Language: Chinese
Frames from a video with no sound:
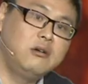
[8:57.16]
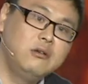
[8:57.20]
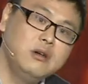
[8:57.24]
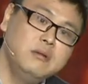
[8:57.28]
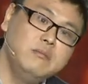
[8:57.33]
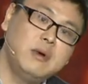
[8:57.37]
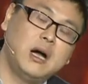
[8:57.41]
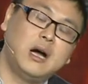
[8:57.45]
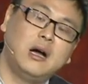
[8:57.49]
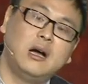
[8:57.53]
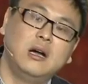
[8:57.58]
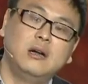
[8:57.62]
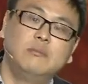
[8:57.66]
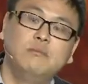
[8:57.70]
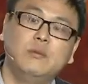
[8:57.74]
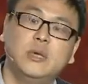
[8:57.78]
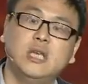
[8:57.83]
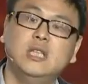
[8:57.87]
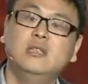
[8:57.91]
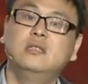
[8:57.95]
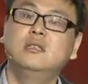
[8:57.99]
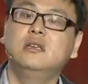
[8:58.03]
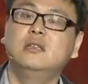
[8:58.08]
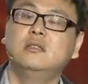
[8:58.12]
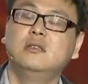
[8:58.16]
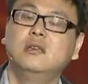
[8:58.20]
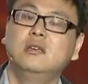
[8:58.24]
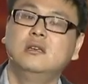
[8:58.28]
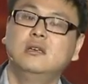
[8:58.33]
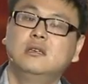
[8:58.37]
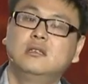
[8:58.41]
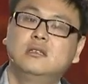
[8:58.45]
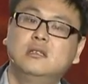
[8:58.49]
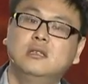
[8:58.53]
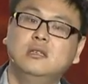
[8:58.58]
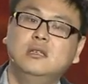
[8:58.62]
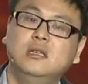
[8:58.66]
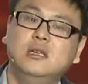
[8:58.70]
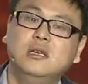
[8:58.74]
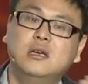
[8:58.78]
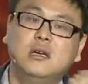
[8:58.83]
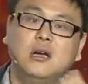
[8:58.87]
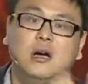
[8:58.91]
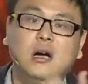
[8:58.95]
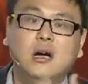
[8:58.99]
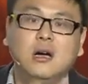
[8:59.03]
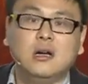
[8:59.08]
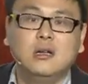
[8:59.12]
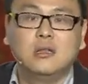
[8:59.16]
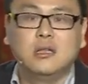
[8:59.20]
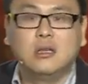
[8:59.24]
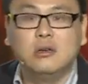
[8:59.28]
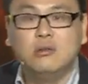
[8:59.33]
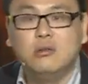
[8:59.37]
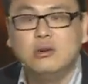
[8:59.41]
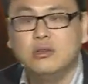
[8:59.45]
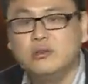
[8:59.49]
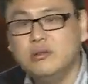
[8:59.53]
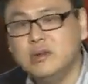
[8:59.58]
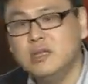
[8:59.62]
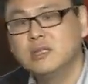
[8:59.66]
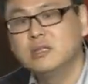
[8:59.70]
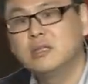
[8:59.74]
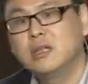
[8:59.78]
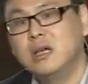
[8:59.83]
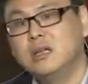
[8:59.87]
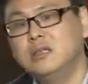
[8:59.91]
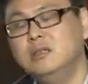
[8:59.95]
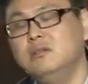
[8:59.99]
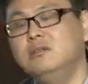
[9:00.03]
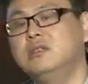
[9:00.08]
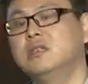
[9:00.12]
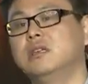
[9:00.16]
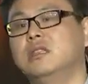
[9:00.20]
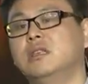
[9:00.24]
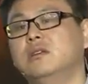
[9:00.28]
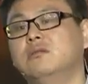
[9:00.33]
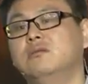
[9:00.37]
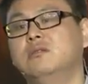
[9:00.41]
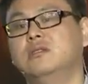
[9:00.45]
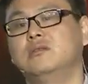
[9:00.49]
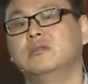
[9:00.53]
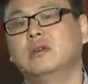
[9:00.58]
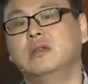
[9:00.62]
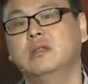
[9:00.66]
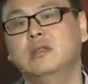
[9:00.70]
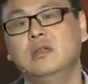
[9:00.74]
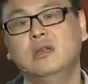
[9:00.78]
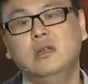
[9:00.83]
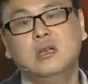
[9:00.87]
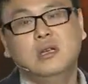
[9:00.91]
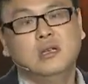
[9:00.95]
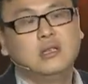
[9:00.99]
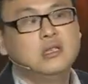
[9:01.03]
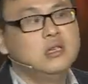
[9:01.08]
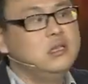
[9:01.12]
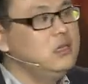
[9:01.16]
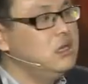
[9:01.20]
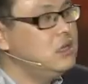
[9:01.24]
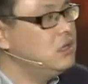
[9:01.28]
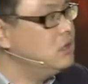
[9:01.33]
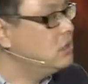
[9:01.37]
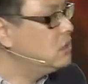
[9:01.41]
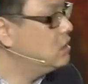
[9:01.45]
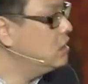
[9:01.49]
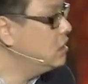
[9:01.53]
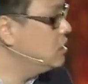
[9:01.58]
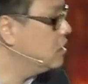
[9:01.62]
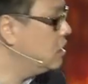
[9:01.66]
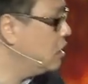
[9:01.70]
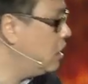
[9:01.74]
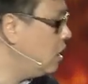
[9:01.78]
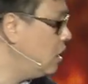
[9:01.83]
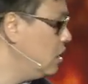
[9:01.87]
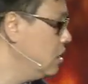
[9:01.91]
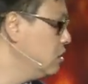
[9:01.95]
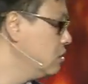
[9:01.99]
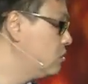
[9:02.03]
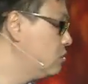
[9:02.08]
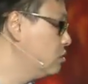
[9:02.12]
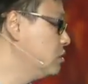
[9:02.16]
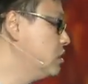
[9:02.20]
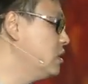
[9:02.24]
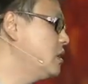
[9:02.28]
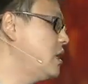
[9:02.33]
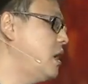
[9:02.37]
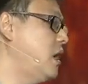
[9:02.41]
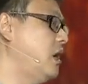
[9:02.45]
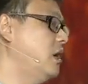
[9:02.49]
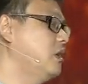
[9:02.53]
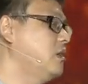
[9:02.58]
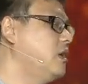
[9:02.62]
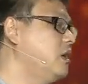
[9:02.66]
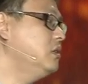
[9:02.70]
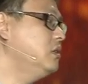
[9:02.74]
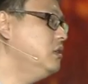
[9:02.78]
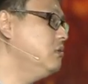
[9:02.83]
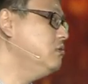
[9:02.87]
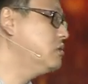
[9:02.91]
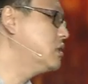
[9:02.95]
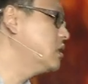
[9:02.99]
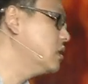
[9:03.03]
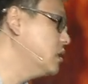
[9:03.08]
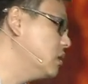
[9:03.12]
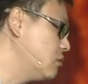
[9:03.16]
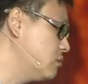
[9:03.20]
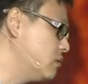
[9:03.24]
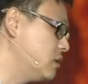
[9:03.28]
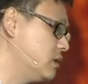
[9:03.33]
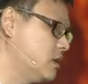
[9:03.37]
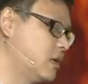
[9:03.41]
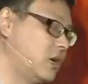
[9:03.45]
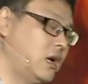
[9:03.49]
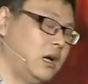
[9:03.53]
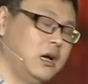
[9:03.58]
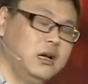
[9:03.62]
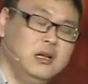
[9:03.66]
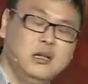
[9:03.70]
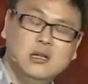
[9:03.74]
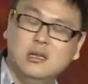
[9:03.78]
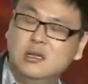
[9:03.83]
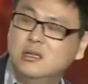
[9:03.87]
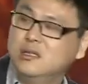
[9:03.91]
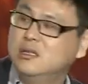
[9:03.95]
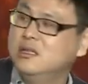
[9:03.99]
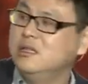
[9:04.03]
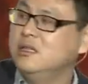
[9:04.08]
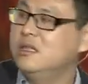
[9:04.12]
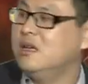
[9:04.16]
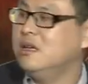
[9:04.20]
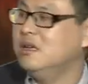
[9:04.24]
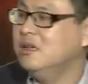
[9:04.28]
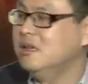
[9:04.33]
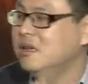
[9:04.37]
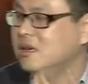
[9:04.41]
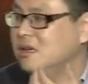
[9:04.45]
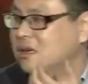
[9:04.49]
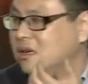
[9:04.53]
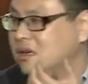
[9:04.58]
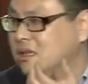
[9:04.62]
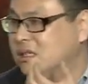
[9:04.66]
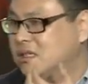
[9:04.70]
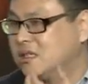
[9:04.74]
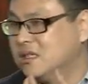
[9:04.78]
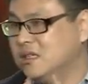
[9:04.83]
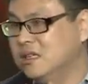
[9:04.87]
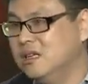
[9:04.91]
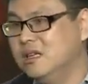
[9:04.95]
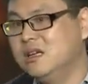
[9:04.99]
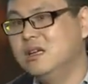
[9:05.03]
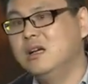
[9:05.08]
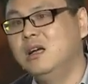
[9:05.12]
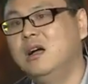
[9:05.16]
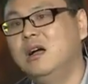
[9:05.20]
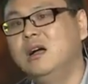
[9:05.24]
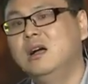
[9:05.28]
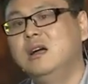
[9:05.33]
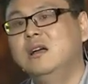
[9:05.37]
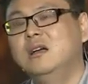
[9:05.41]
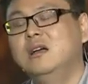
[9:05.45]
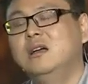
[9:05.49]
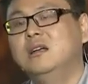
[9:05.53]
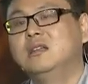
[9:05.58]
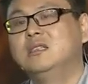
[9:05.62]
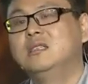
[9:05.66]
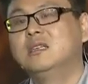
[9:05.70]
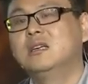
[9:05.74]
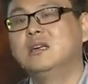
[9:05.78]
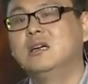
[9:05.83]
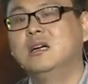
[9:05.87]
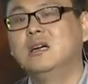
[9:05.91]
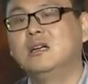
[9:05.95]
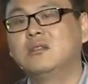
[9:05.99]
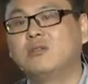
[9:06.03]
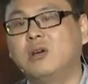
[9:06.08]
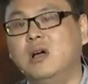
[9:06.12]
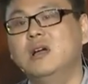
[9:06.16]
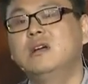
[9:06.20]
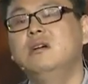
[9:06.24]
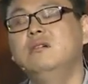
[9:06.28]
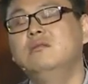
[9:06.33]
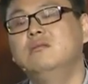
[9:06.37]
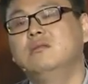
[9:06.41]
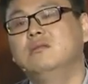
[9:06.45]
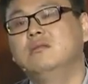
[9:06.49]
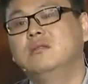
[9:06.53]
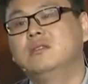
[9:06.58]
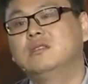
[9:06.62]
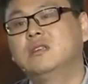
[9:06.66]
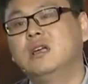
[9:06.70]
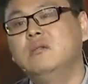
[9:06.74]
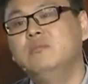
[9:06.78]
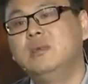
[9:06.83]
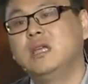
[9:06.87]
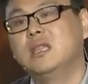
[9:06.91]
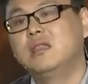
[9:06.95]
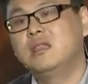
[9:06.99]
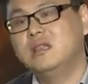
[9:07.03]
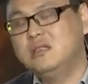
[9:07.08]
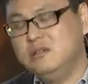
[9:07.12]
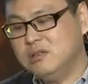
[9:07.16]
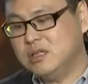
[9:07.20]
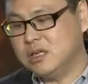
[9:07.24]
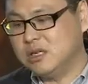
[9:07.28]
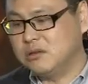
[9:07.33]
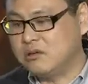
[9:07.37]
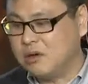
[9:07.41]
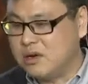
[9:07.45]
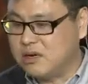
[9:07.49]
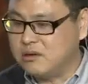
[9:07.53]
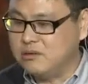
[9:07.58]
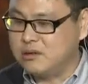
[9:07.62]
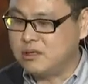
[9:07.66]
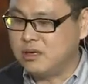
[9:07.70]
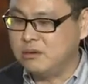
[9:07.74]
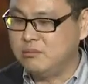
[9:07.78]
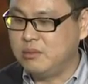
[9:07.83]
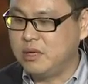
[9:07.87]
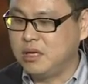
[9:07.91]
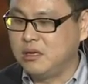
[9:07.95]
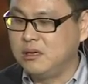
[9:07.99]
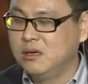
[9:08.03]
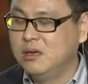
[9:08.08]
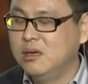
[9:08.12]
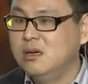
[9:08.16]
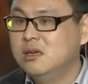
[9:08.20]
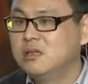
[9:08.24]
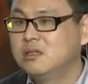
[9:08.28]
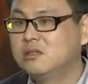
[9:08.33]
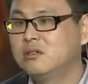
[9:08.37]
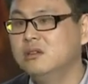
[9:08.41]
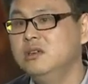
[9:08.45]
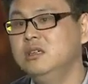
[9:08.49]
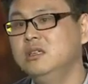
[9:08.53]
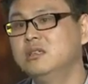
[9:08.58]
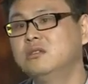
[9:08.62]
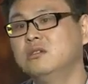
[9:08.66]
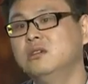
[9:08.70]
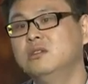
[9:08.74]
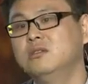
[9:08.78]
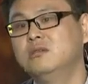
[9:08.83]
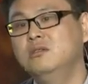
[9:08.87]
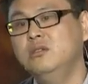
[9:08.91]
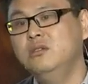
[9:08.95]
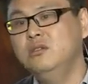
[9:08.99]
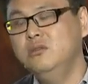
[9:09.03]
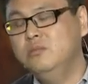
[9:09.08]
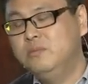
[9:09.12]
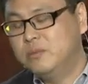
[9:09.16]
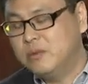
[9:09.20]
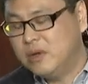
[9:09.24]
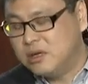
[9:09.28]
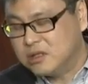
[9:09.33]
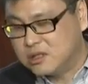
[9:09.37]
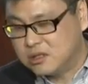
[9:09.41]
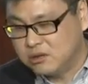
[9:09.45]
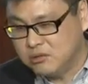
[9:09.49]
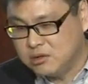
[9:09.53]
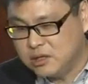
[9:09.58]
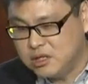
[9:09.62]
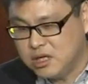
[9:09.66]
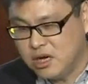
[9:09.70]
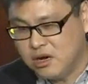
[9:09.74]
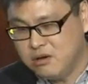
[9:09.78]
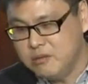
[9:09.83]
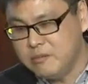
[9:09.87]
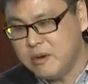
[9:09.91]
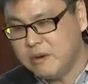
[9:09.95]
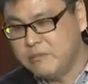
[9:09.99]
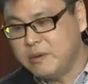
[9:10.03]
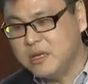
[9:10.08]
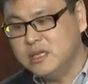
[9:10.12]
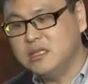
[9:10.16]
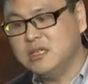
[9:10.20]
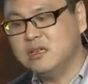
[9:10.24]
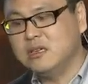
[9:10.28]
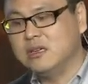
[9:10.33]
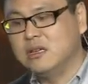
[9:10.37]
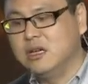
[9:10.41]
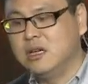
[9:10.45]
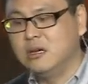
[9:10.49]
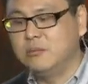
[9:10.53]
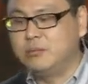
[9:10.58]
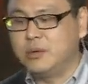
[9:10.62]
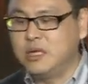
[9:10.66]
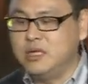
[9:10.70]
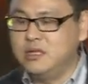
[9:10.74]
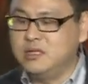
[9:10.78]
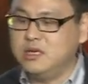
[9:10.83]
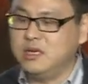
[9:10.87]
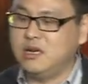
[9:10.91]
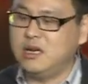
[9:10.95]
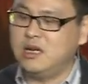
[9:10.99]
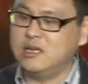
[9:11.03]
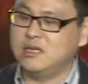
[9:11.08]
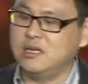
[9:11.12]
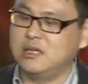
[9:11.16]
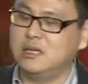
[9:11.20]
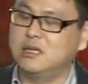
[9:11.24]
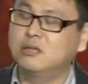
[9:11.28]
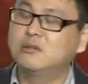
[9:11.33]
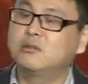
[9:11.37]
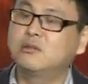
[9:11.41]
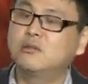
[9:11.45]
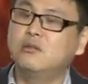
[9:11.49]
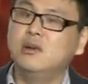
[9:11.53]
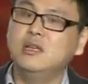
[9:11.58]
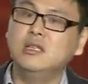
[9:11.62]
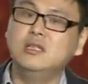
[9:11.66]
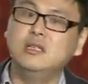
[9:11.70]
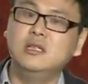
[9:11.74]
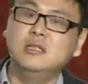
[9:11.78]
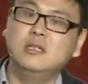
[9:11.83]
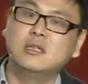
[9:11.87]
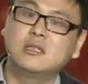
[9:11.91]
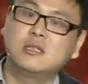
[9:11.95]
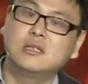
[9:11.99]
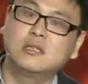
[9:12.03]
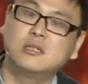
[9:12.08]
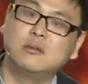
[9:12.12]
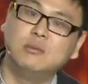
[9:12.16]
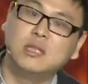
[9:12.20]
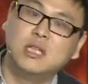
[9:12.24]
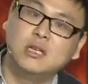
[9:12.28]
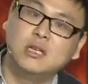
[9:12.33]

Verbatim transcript: 二维码凭证是一个提货券，它就是个提货券；今天是一个储值卡，就是一个储值卡；今天是一个这个团购商品，它就是一个团购商品。所以说对。于手机二维码凭证，呃，凭证来讲，它关心的是什